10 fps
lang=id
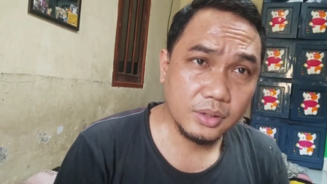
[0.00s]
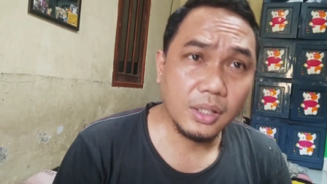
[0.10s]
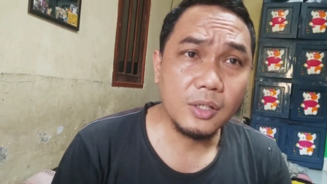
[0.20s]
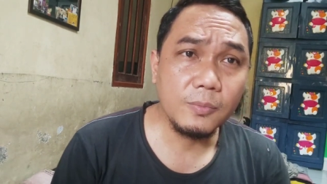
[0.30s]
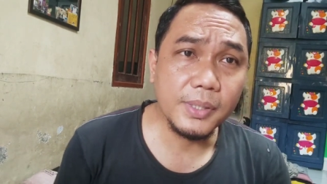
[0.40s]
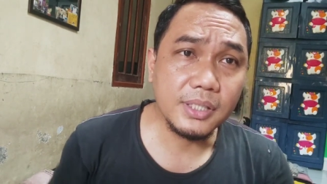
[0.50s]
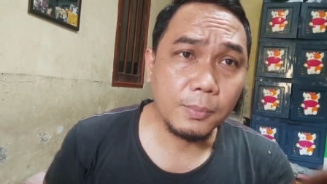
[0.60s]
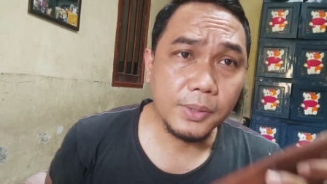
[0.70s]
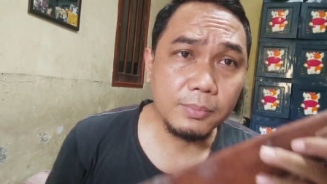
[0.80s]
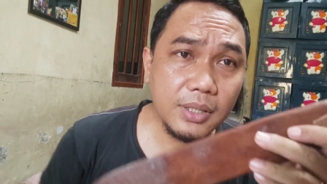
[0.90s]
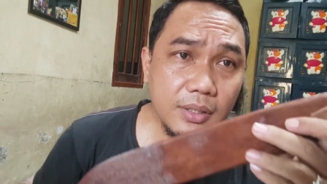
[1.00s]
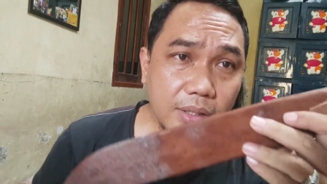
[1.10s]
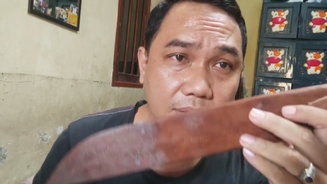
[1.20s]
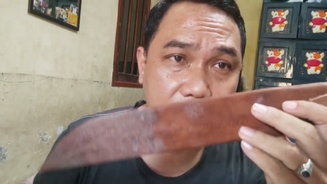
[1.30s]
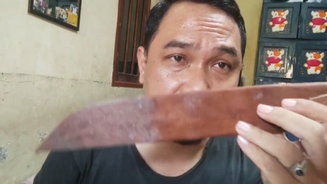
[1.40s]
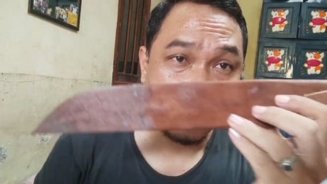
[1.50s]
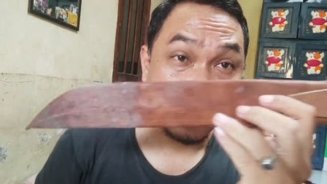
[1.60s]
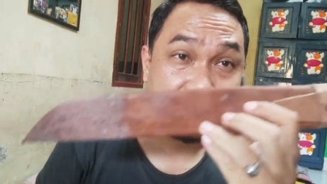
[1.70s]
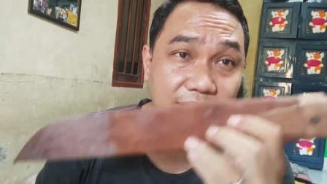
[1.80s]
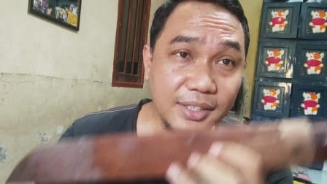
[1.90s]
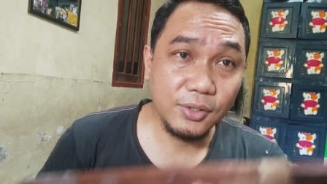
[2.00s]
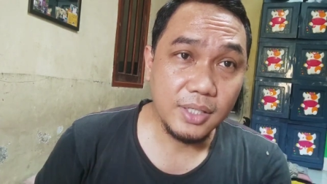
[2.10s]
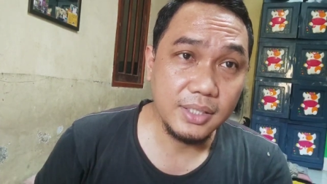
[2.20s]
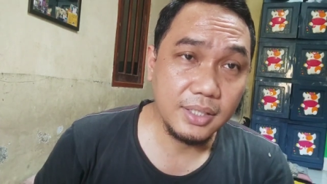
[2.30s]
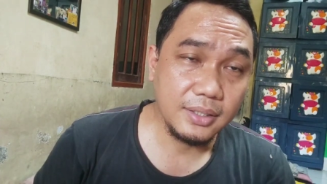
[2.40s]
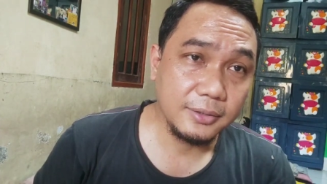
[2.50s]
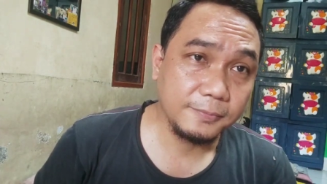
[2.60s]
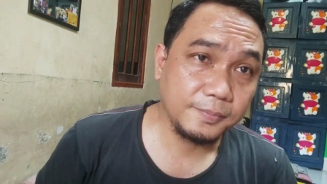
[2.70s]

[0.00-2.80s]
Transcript: Jangan lupa subscribe-nya lur. Gitu aja.